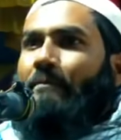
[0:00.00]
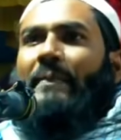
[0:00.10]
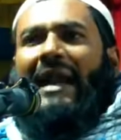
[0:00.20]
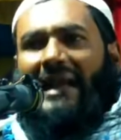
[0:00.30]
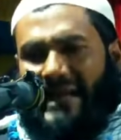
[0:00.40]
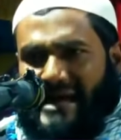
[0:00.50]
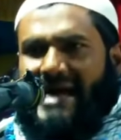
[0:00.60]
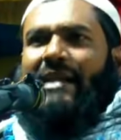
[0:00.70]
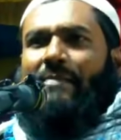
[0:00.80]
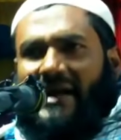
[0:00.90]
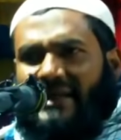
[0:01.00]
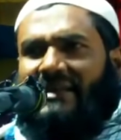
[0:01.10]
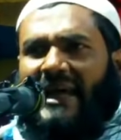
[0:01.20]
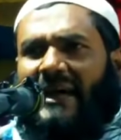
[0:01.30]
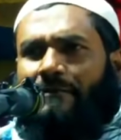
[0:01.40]
বেলডাঙ্গার
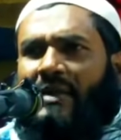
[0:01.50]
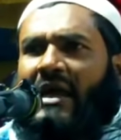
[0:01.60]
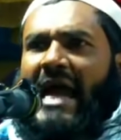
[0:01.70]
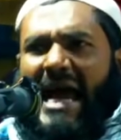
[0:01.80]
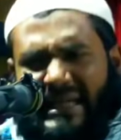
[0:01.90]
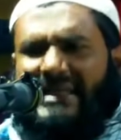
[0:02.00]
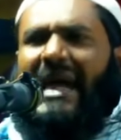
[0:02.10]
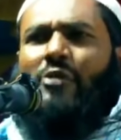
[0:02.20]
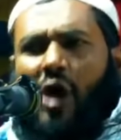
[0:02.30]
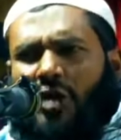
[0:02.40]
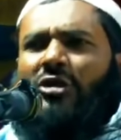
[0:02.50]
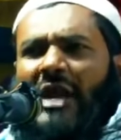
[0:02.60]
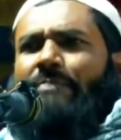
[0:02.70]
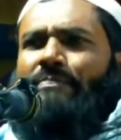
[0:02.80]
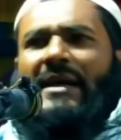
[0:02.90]
মাটিতে একটা
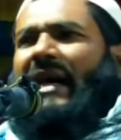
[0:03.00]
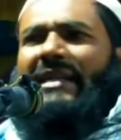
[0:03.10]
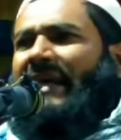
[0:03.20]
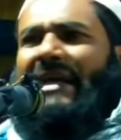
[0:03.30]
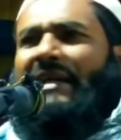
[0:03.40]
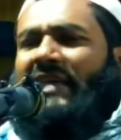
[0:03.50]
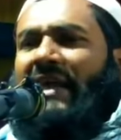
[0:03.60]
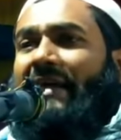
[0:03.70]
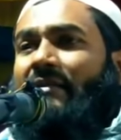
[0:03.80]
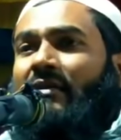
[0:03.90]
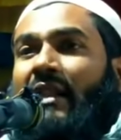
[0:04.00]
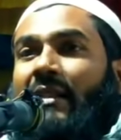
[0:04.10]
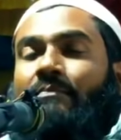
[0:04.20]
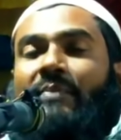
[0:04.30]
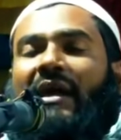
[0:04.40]
ঘটনা আপনারা দেখেছেন
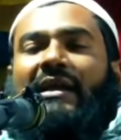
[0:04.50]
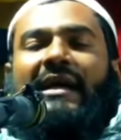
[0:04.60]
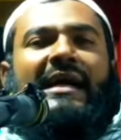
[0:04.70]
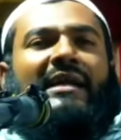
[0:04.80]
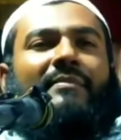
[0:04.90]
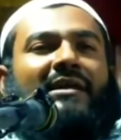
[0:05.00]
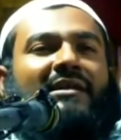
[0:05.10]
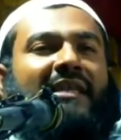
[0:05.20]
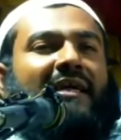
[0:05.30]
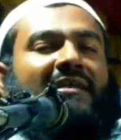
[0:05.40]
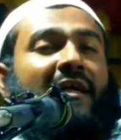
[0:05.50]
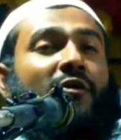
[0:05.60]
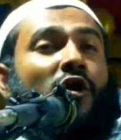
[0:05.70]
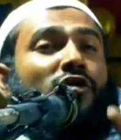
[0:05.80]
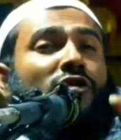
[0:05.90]
বেলডাঙ্গার মাটিতে একটা
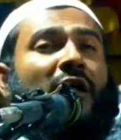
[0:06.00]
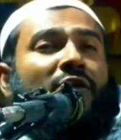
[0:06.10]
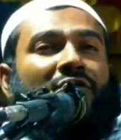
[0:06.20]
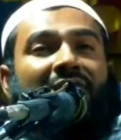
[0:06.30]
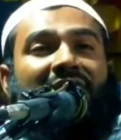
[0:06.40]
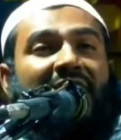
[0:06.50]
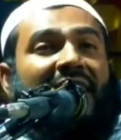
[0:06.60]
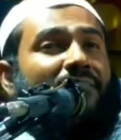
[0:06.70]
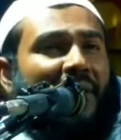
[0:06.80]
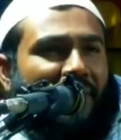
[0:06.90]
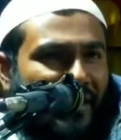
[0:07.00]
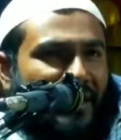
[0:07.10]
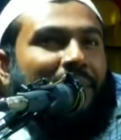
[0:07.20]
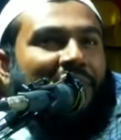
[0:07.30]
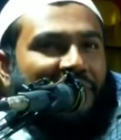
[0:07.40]
ঘটনা ঘটেছে
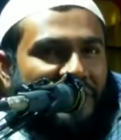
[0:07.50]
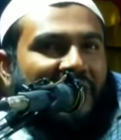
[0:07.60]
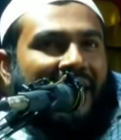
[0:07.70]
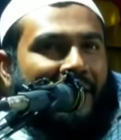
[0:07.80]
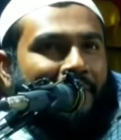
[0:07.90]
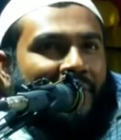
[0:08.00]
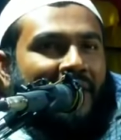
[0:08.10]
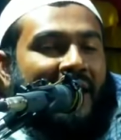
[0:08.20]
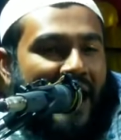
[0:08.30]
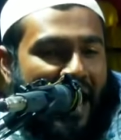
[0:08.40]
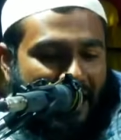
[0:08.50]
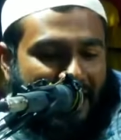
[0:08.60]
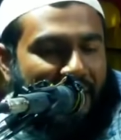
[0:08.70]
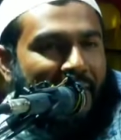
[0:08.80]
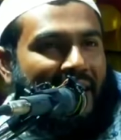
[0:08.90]
পেপারে পড়েছিলাম
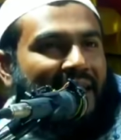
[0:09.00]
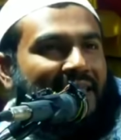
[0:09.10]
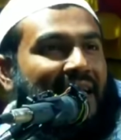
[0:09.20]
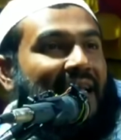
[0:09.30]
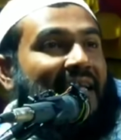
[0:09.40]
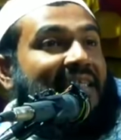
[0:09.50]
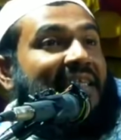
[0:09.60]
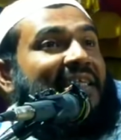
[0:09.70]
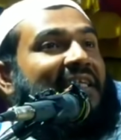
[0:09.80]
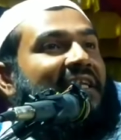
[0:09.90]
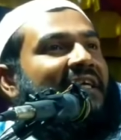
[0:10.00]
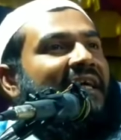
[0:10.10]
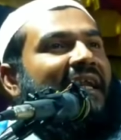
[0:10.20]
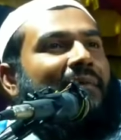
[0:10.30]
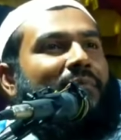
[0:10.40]
একটা বেটা ছেলের কিডনি
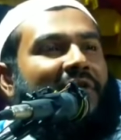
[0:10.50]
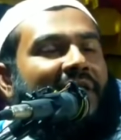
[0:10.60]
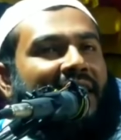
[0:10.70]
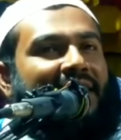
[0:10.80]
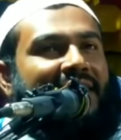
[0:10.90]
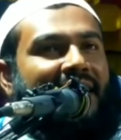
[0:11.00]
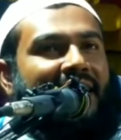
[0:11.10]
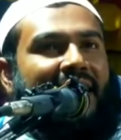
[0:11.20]
খারাপ হয়ে গেছে